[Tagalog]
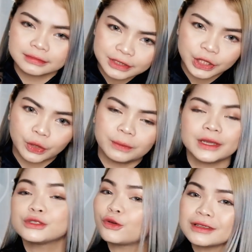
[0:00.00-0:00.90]
you know, may
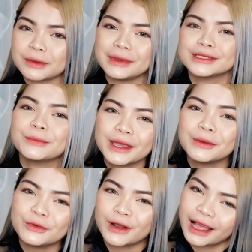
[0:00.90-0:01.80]
gusto kang sabihin, sabihin
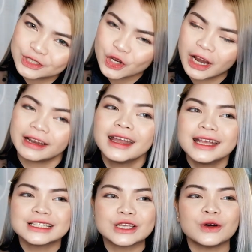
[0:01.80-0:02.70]
mo na. Char.
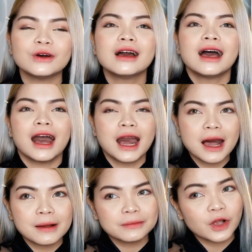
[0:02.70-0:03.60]
So,
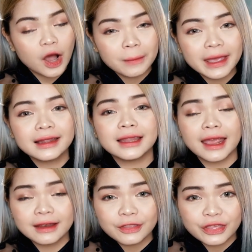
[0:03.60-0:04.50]
um, comment
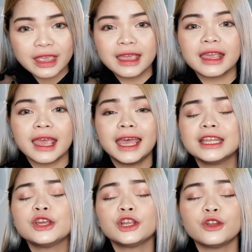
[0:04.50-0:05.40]
anything and
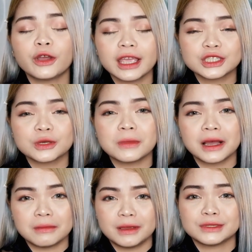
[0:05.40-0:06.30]
your location
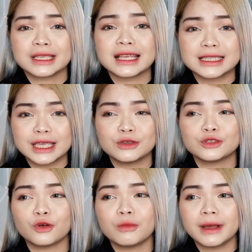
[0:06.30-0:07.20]
mga memes. Kasi
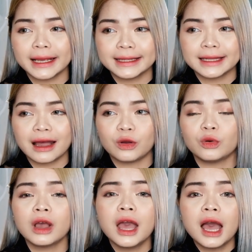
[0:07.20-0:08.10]
gusto ko makita kung
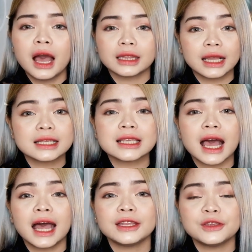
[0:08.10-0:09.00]
taga
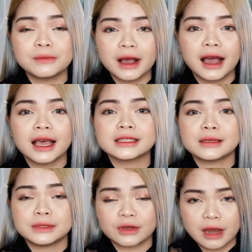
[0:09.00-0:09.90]
saan yung mga
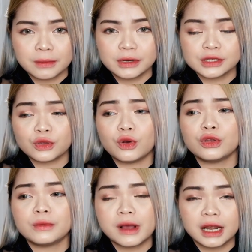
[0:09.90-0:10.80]
subscribers ko,
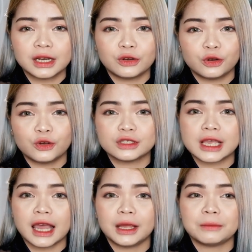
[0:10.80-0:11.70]
yung mga nanonood
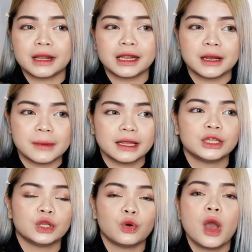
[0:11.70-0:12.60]
sa akin. Para naman, you know,